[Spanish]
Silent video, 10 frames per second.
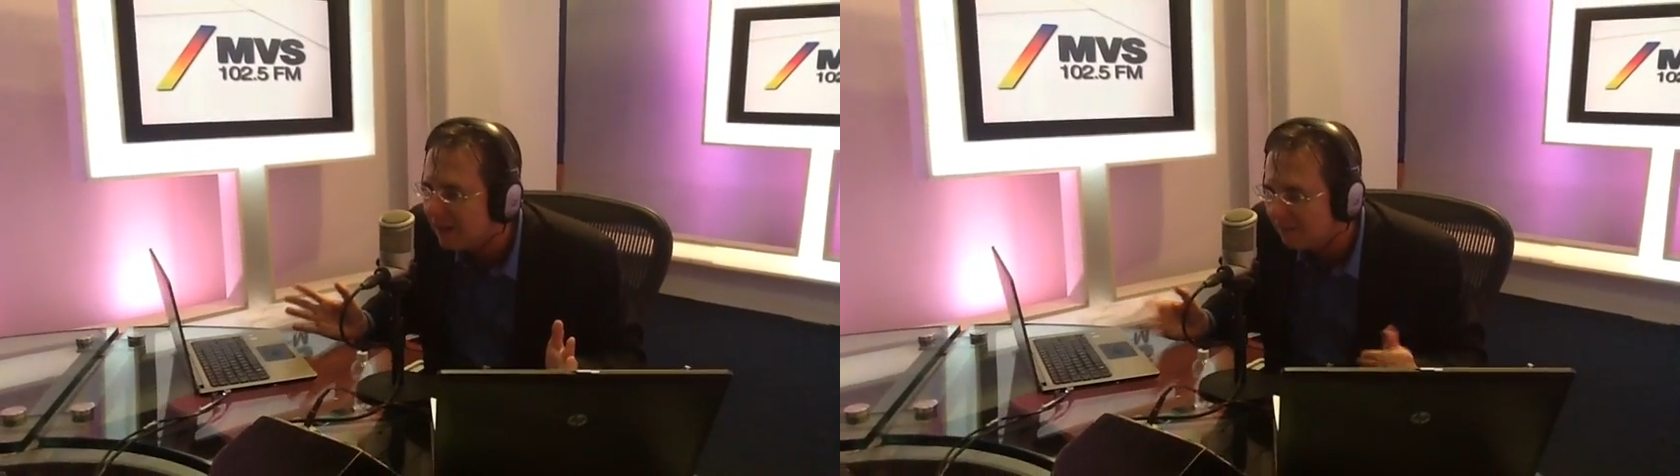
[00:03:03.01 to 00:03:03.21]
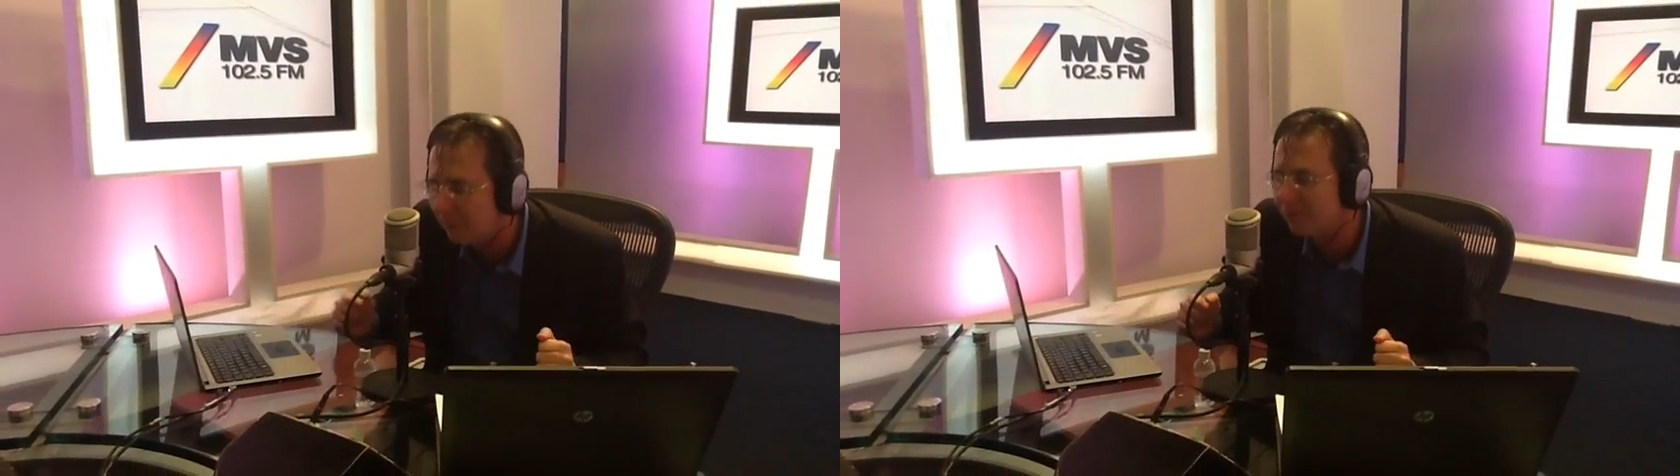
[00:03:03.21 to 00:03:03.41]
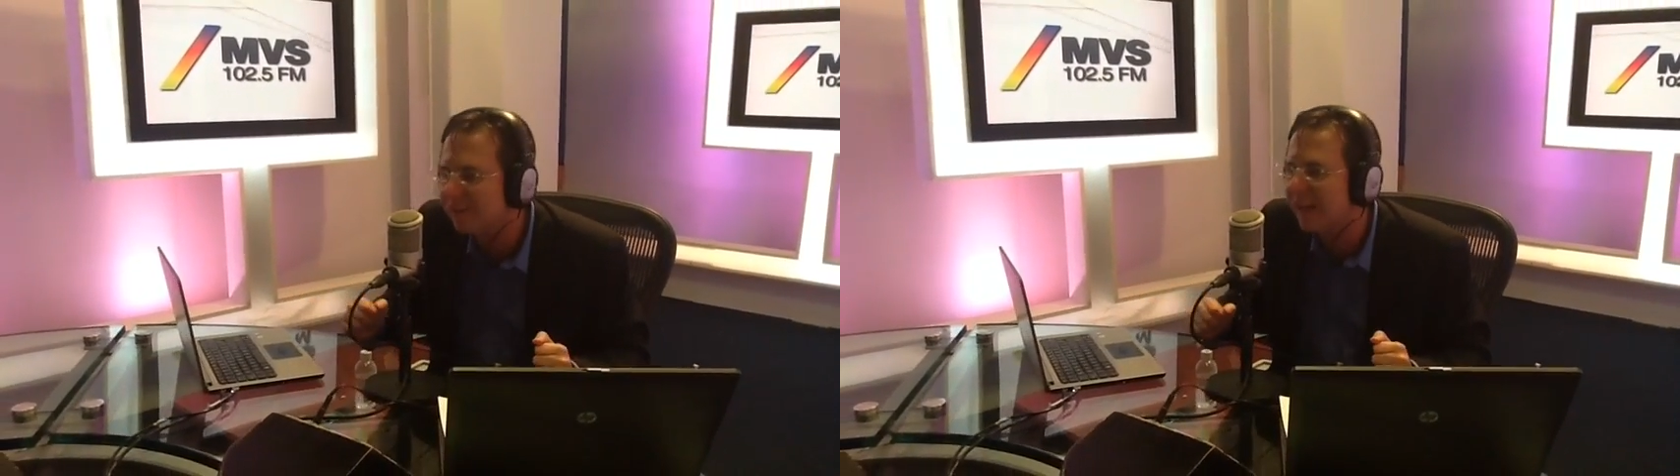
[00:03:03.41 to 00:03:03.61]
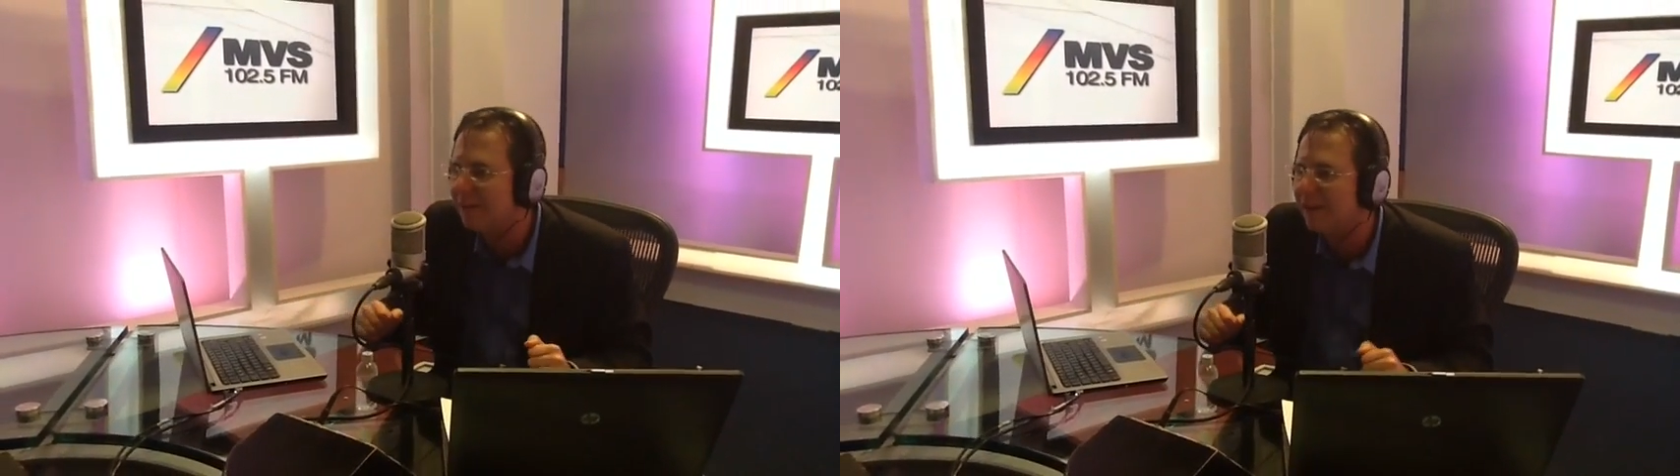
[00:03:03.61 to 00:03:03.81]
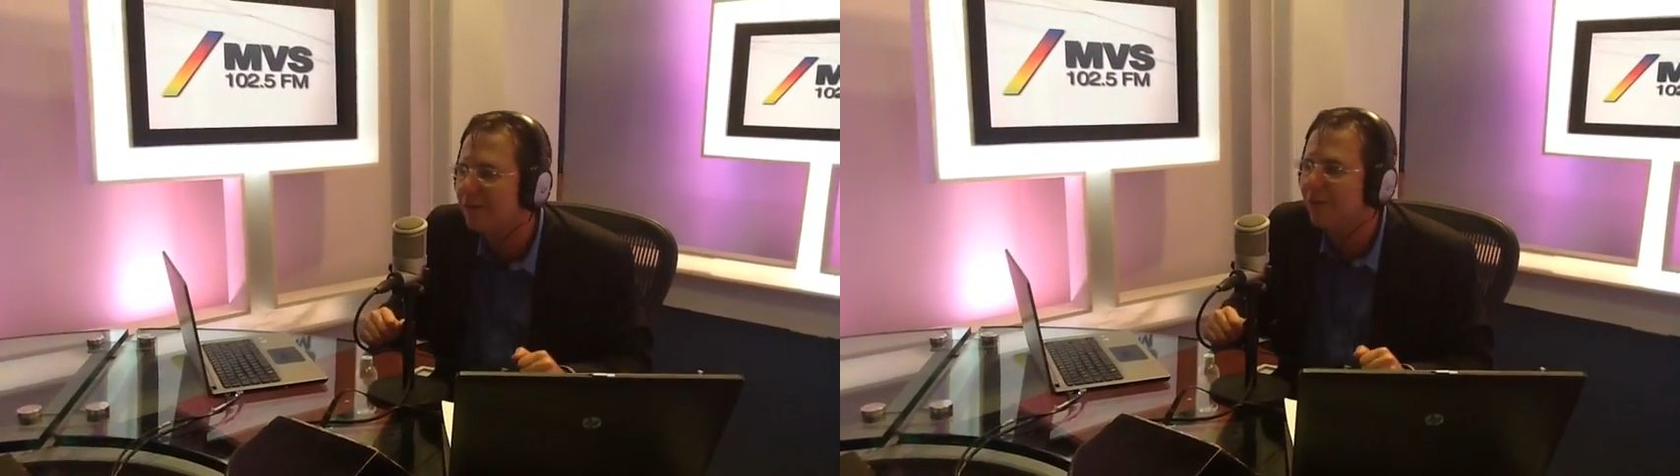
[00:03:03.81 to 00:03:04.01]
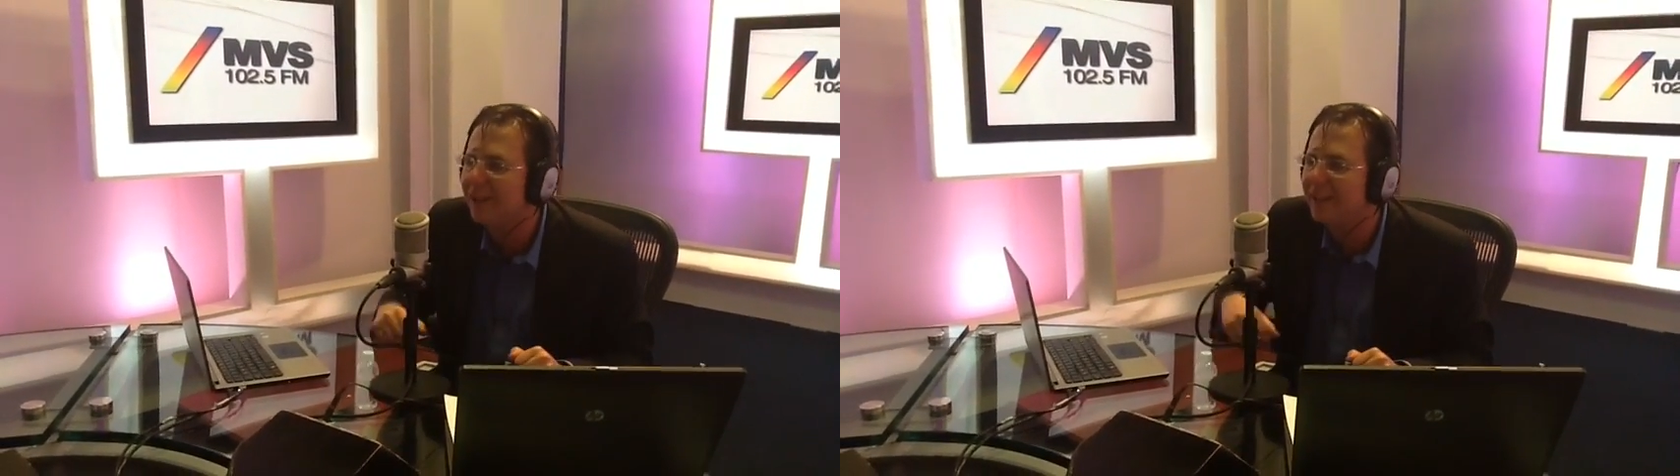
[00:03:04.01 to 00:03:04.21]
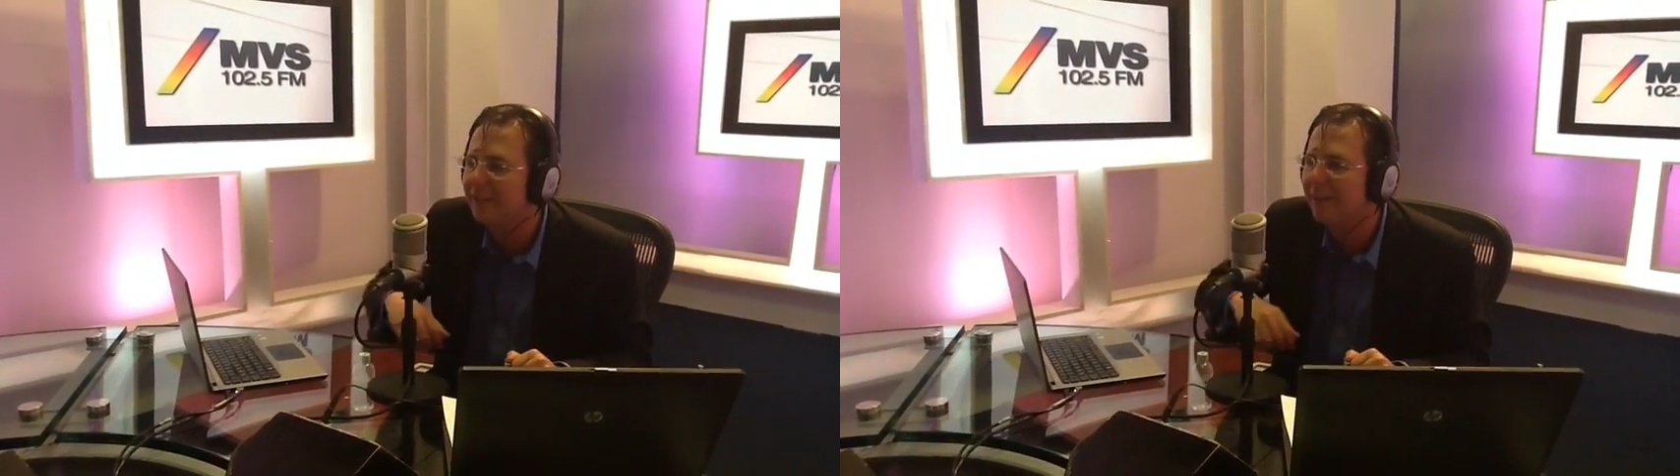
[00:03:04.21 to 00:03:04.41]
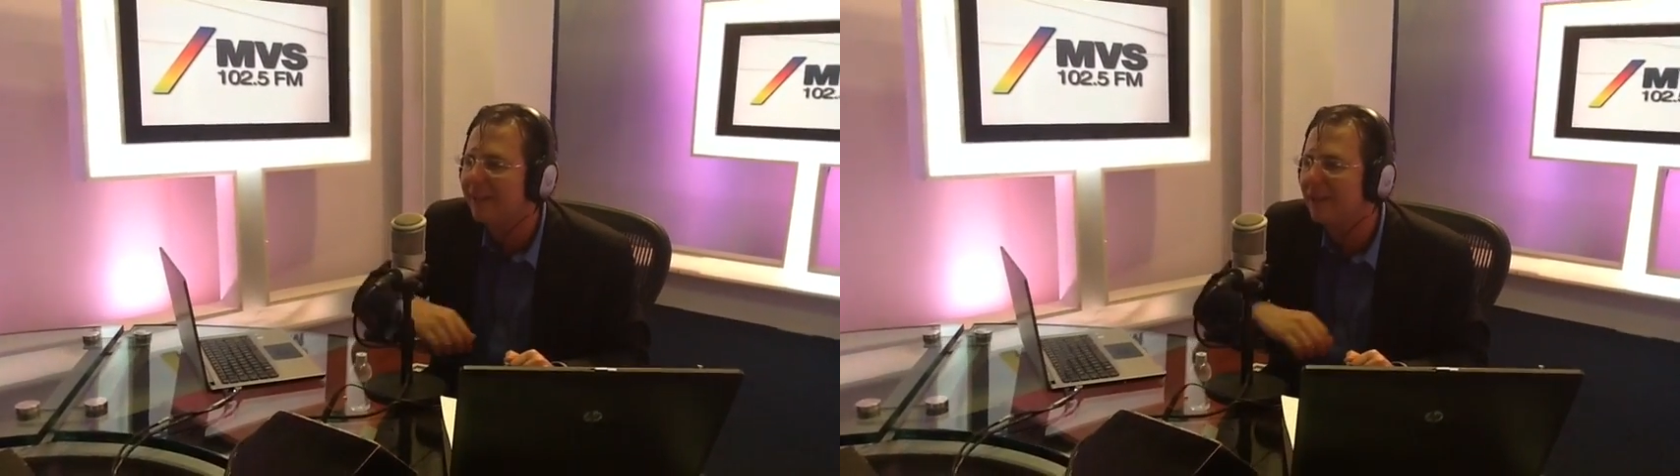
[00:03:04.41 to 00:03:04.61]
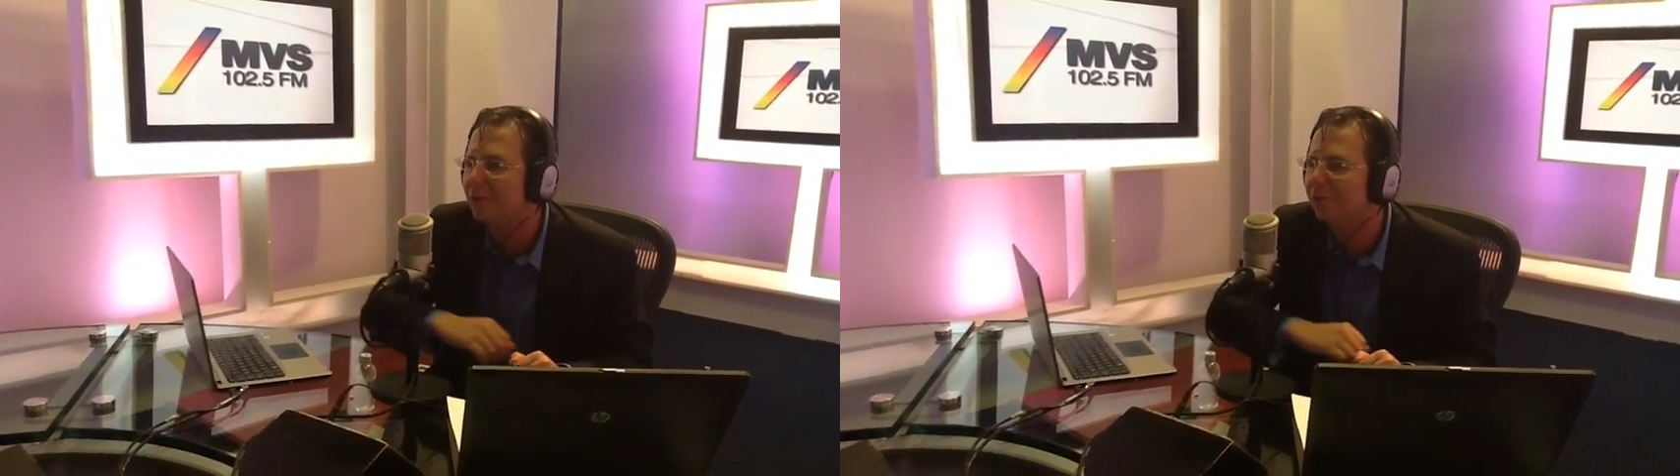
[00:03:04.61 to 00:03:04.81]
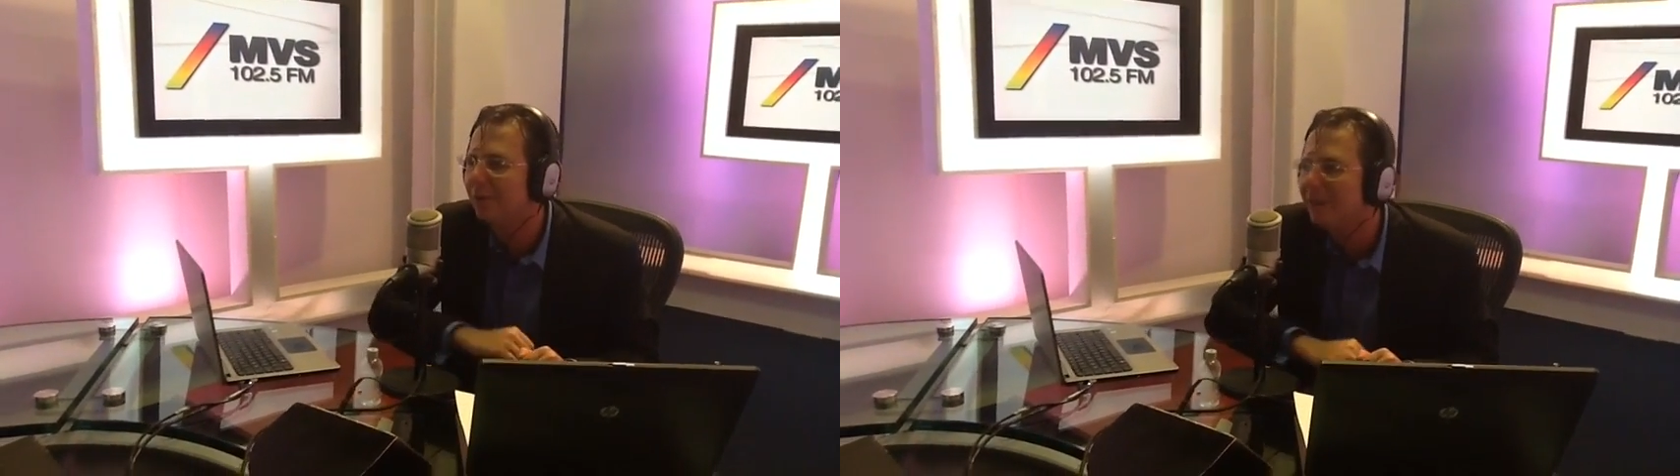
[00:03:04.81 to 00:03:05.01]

Vamos a estar hablando del tema de los eh,